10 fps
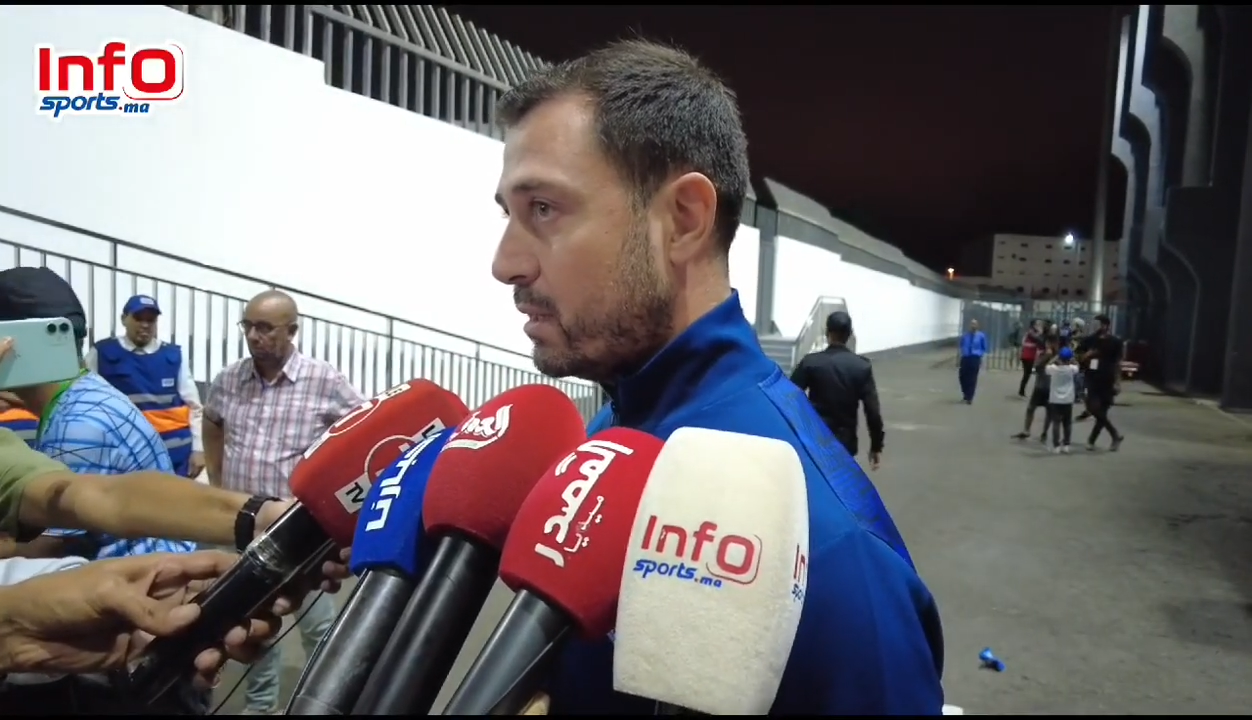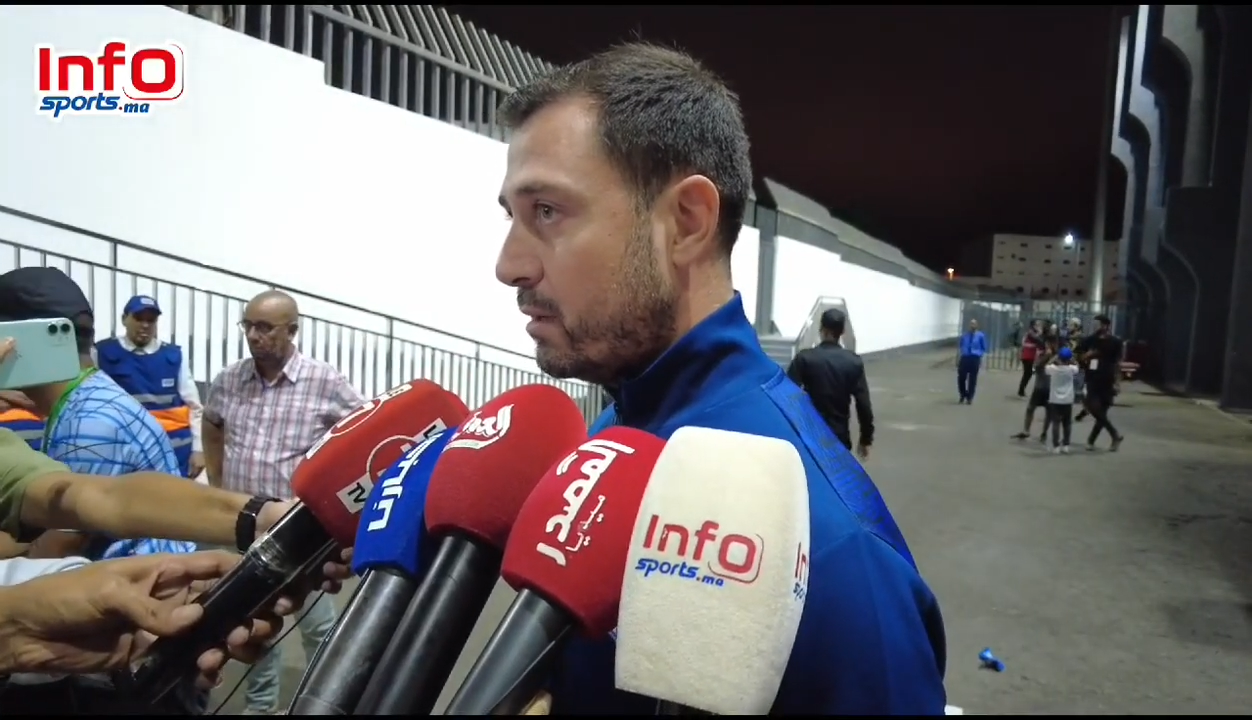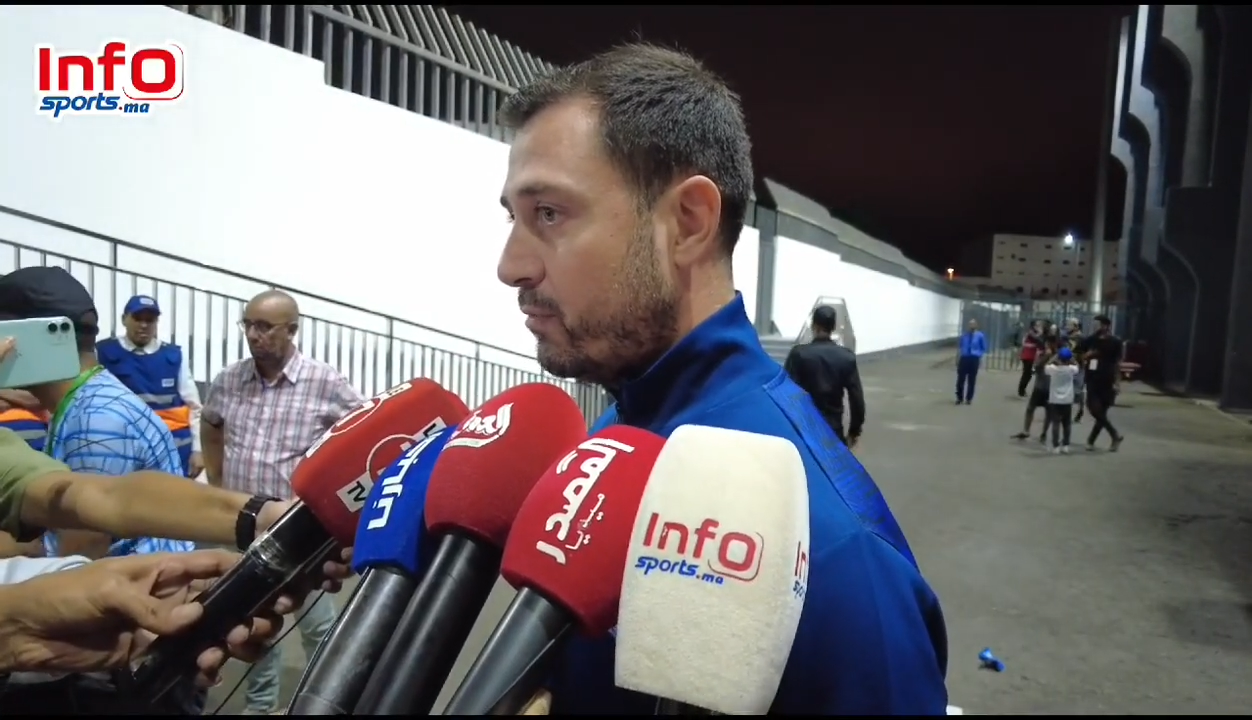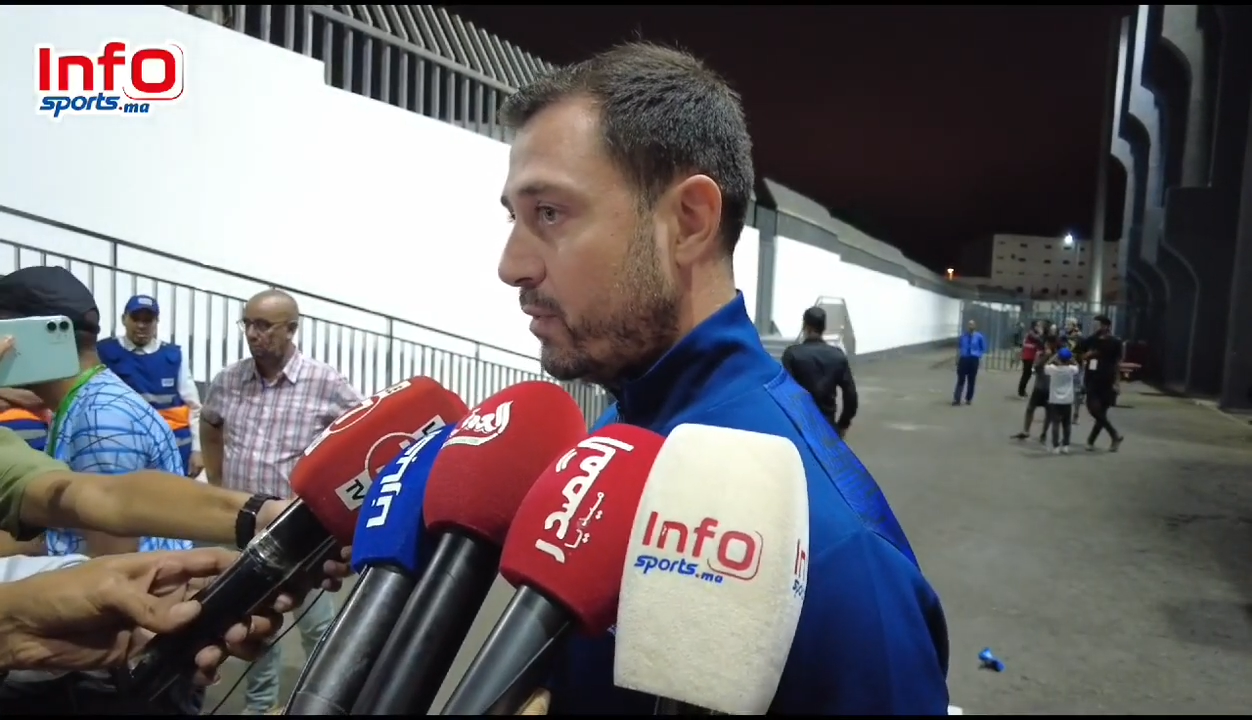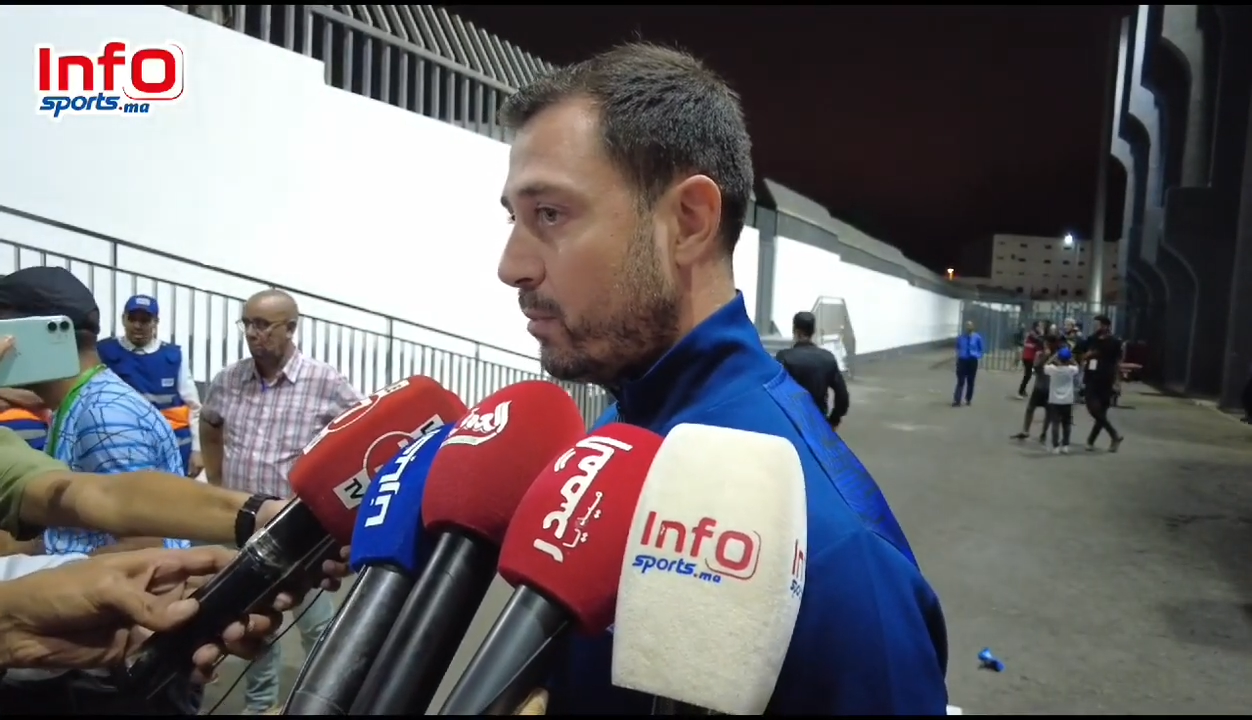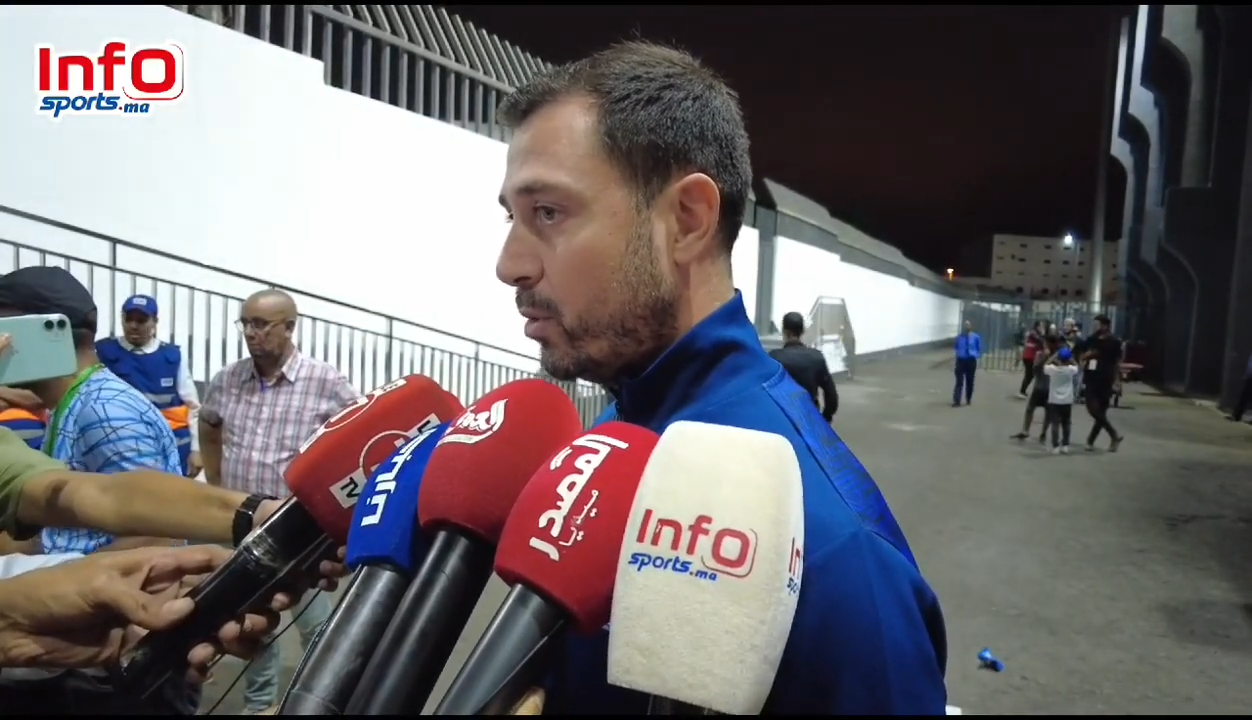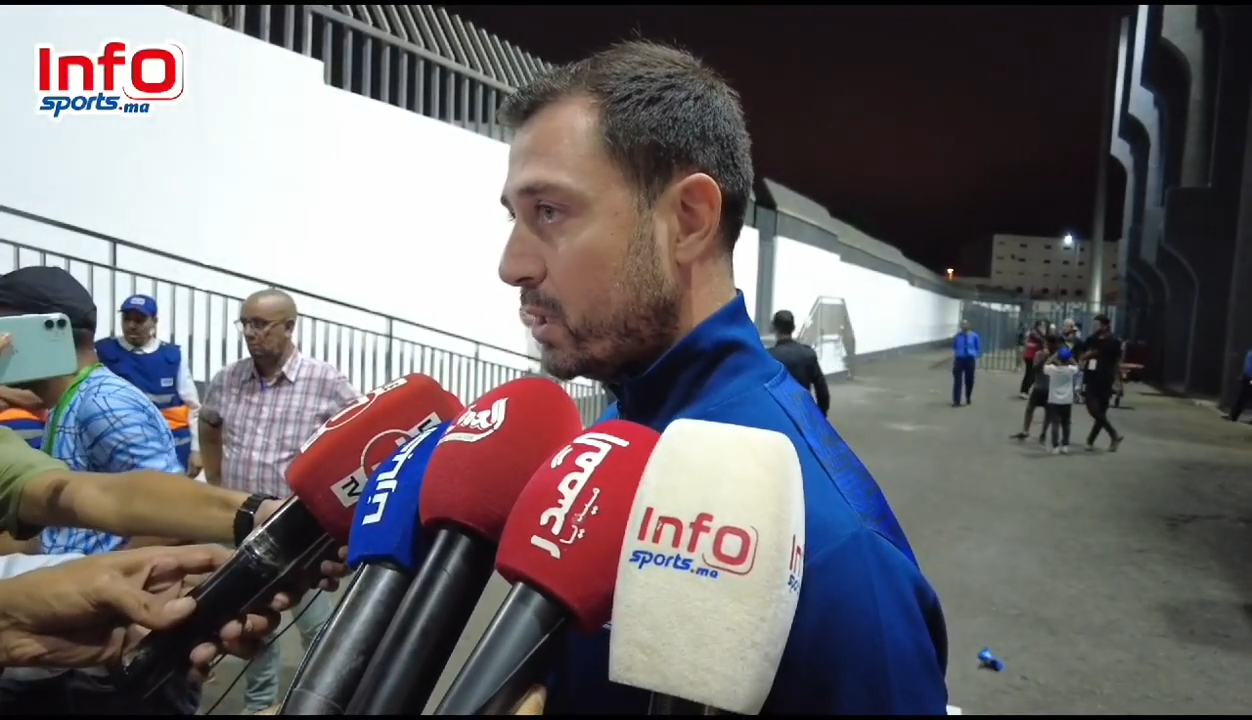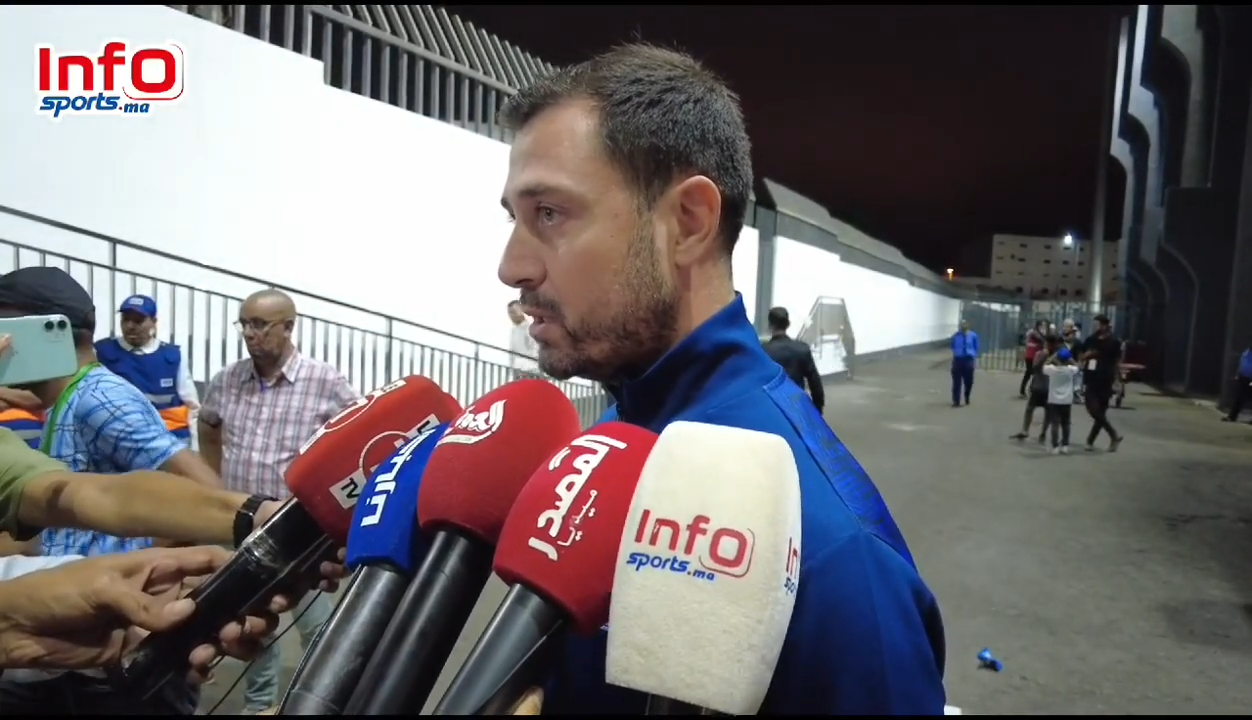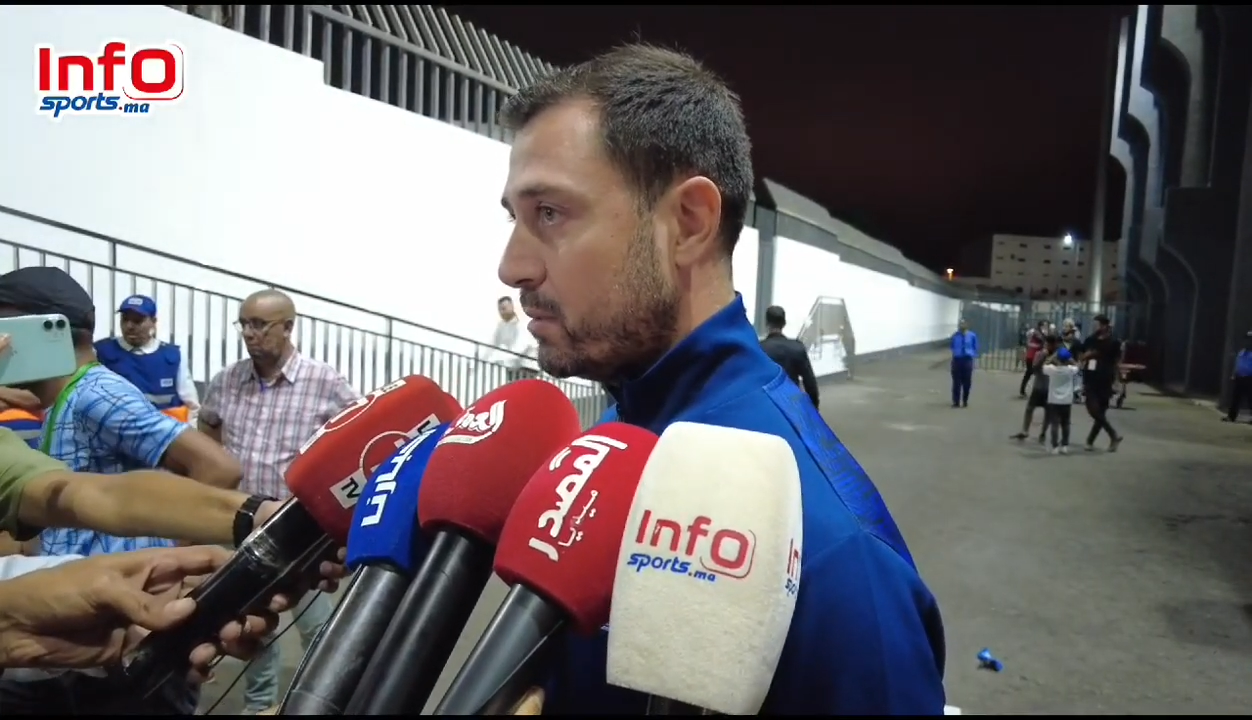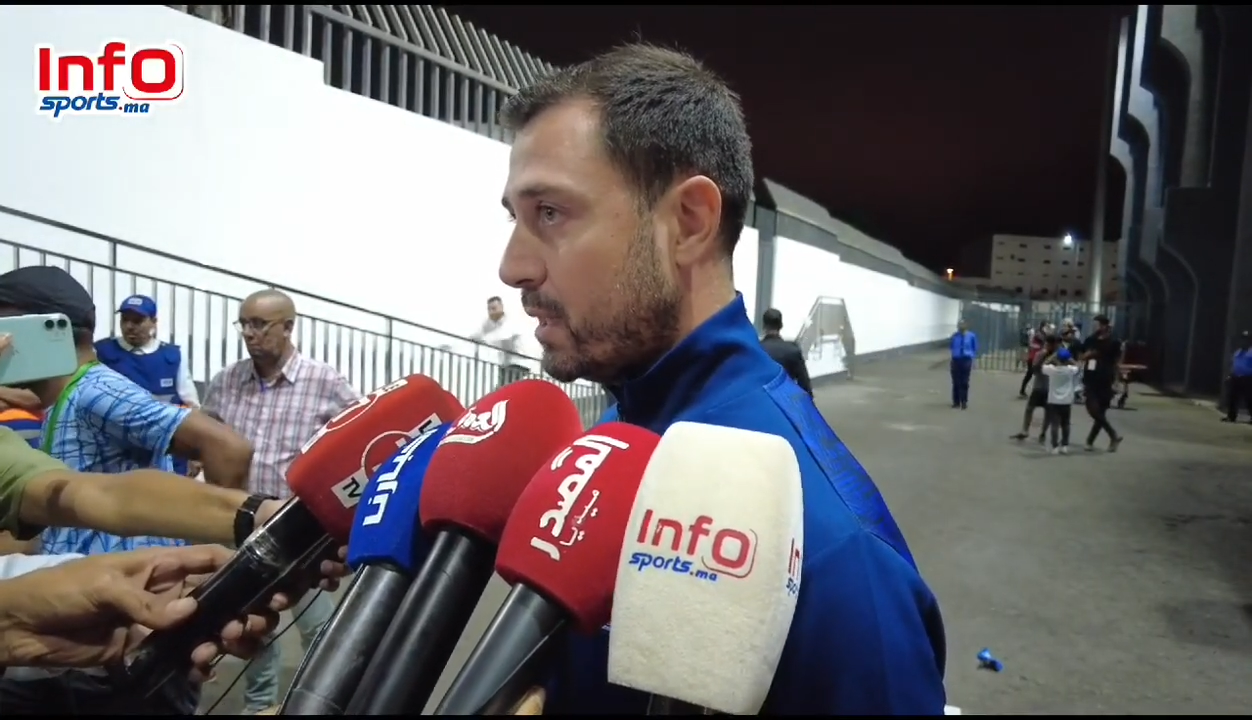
في المخطط